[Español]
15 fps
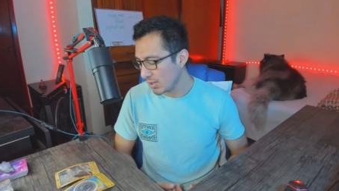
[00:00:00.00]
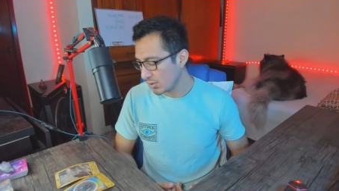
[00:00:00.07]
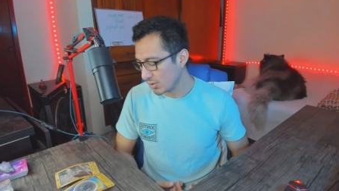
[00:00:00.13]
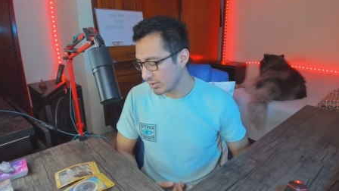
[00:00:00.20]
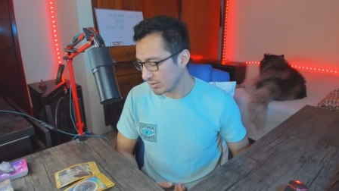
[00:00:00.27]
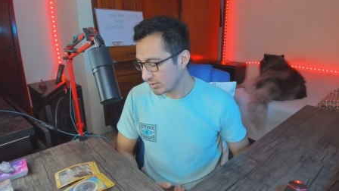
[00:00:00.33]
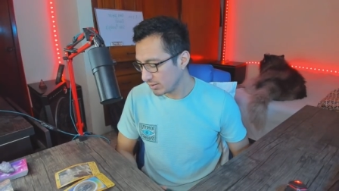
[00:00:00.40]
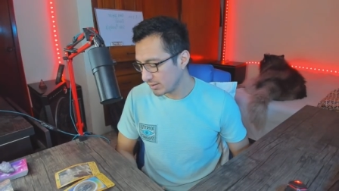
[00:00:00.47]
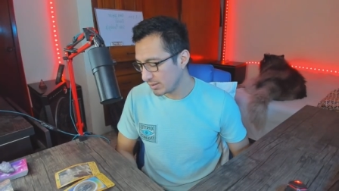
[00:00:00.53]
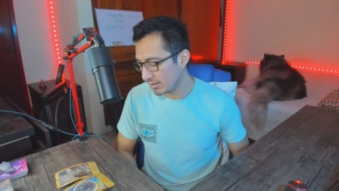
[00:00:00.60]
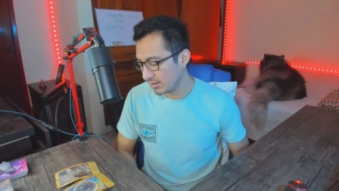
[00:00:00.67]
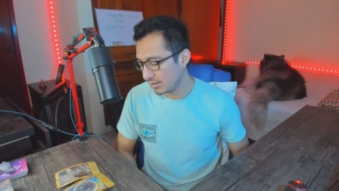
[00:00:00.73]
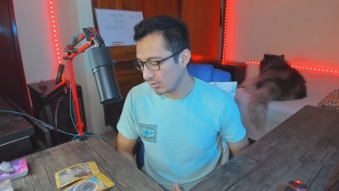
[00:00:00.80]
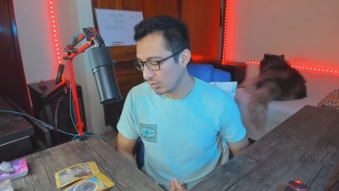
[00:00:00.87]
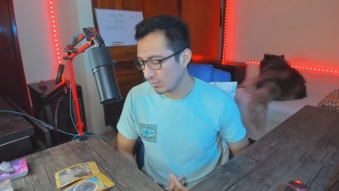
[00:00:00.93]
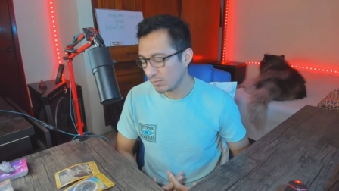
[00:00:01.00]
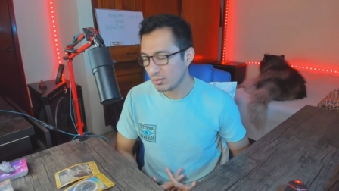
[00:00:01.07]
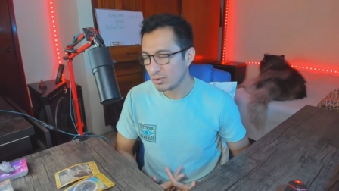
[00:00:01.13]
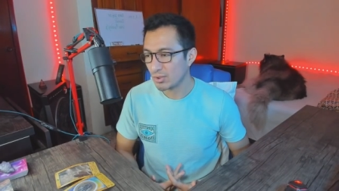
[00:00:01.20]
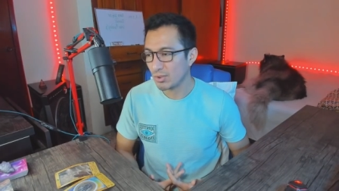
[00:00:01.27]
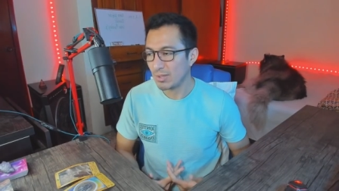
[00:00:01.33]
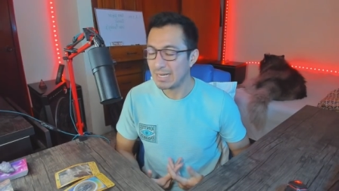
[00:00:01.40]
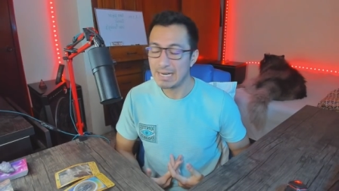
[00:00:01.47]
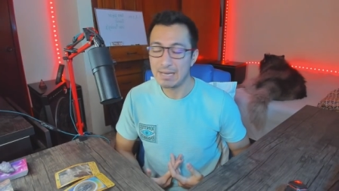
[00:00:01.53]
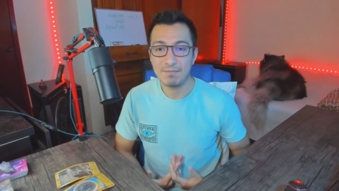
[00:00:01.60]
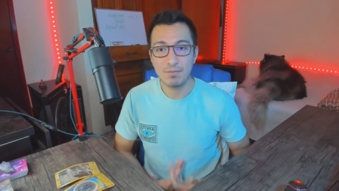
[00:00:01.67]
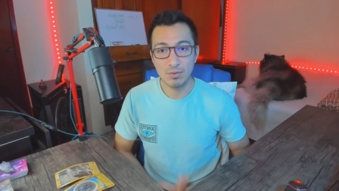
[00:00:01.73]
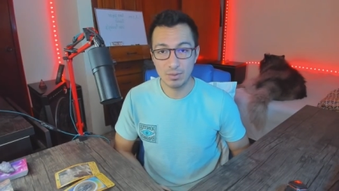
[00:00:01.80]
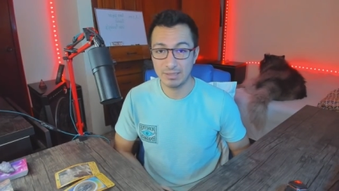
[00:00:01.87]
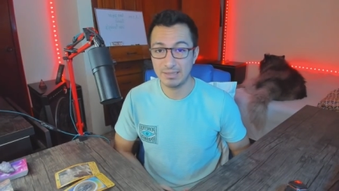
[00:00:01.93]
yo estoy sintiendo mucho la
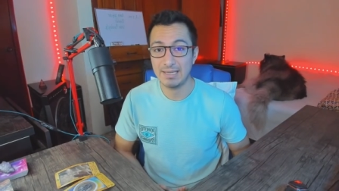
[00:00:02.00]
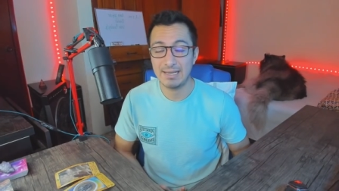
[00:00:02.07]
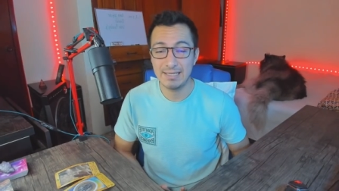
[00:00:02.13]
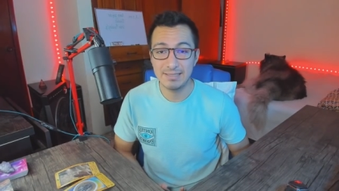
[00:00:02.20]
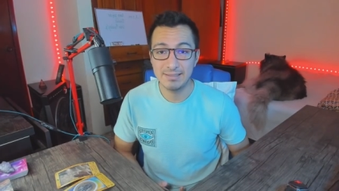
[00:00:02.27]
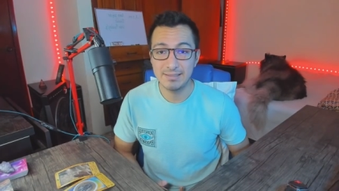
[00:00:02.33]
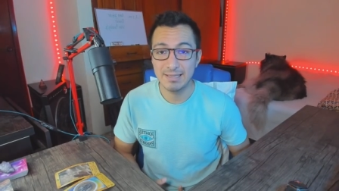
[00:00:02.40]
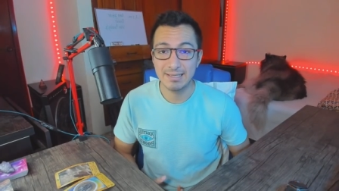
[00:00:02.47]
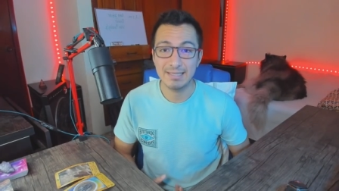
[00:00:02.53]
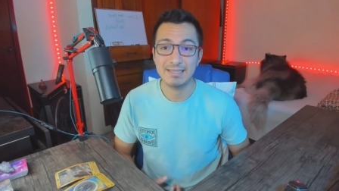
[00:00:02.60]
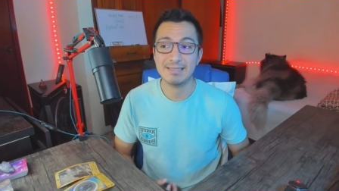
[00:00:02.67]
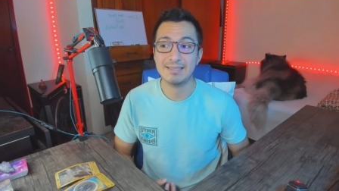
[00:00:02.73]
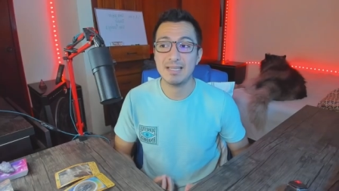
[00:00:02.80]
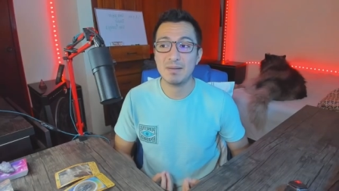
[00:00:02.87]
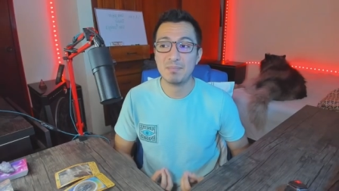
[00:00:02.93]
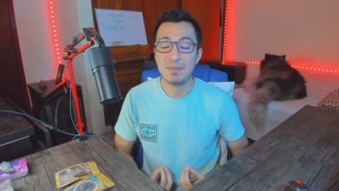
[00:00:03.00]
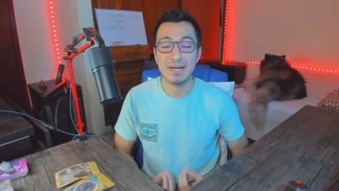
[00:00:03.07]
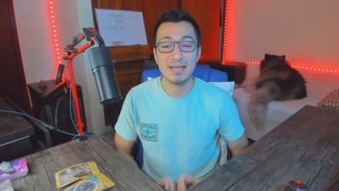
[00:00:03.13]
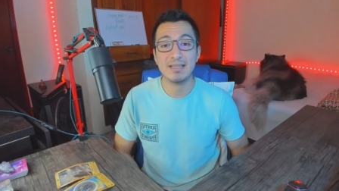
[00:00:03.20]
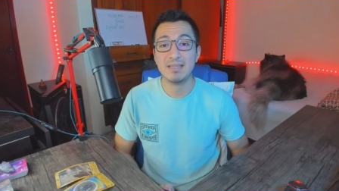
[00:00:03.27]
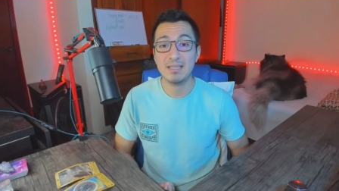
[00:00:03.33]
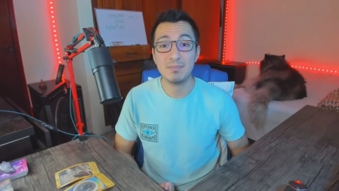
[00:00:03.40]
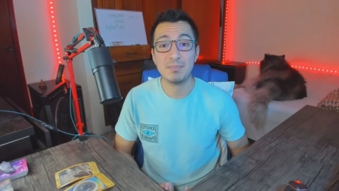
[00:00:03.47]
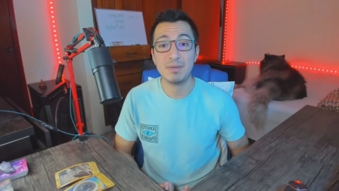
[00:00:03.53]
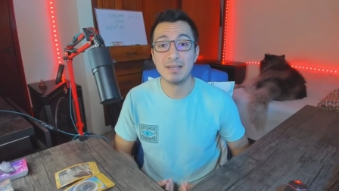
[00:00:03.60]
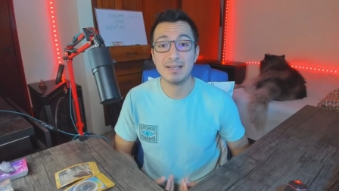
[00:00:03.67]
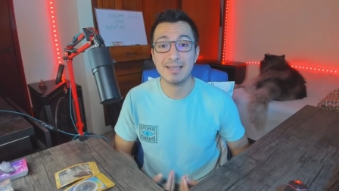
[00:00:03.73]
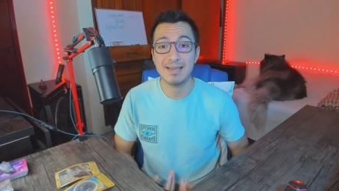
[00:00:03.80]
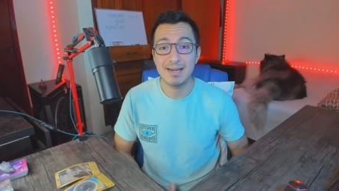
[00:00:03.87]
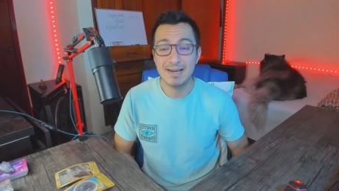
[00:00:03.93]
fortaleza que está para ti,
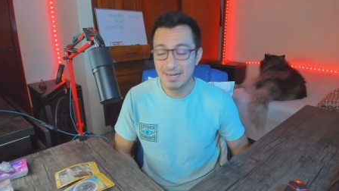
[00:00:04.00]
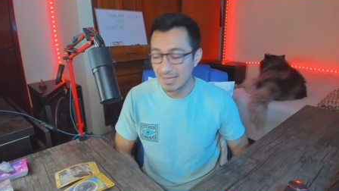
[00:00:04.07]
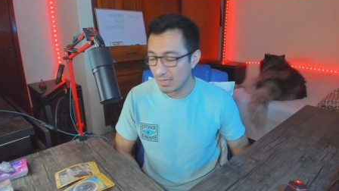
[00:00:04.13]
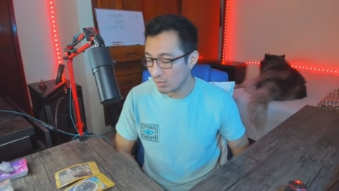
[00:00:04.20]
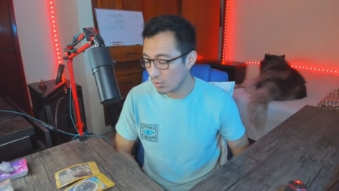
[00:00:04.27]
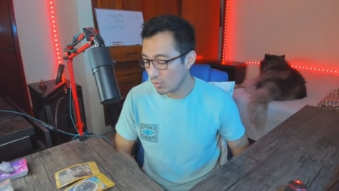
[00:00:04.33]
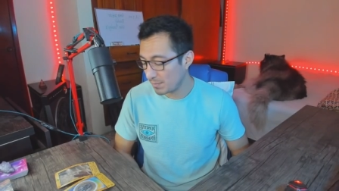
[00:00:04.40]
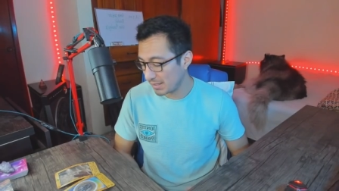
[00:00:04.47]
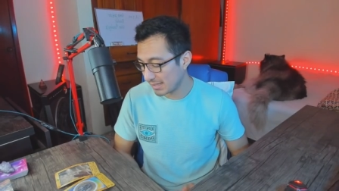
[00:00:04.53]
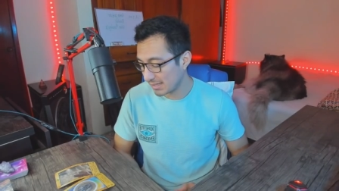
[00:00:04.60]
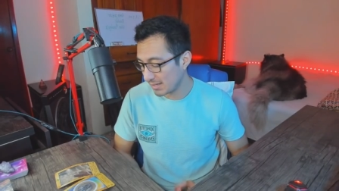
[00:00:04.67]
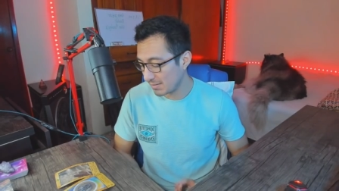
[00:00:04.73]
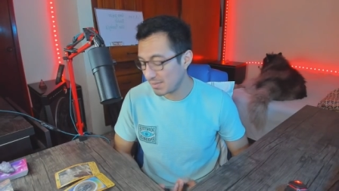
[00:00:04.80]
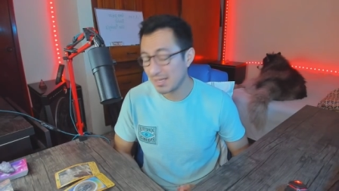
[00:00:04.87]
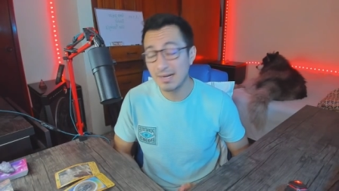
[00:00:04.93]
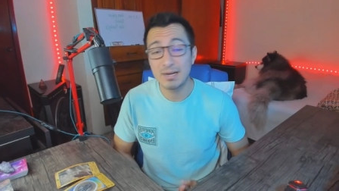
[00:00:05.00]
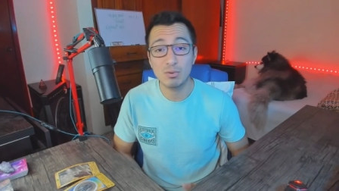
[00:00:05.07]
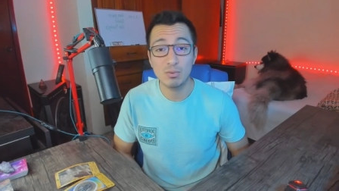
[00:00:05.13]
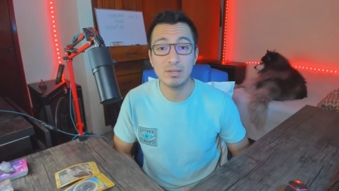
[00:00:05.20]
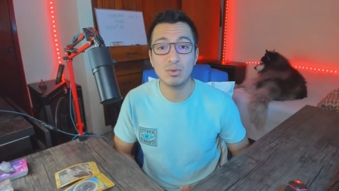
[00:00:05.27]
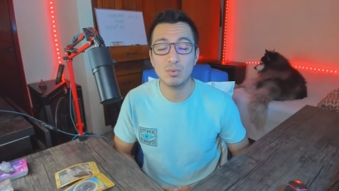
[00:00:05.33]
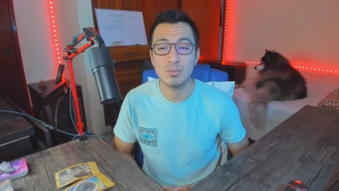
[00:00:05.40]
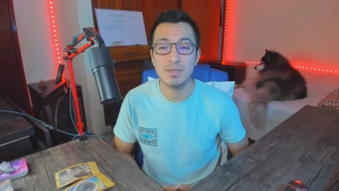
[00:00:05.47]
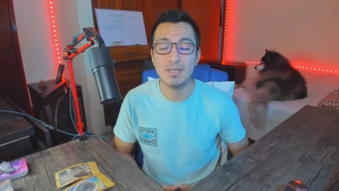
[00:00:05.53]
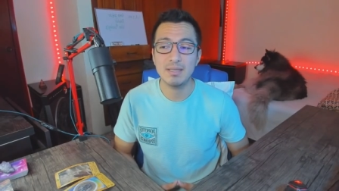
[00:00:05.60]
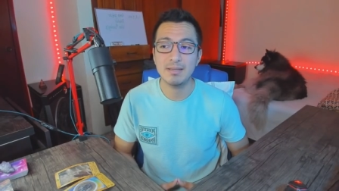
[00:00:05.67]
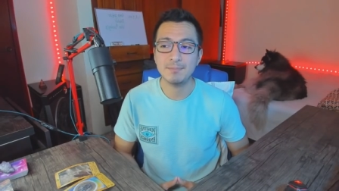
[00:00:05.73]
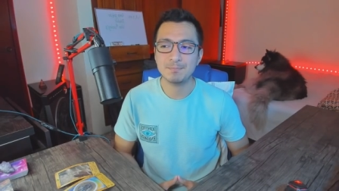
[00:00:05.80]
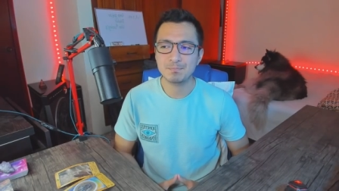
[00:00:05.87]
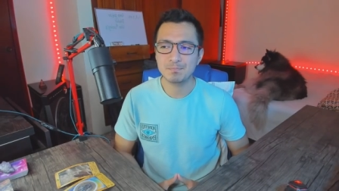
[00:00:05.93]
para crear algo, para cambiar algo en tu
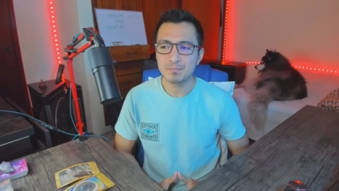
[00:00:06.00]
vida.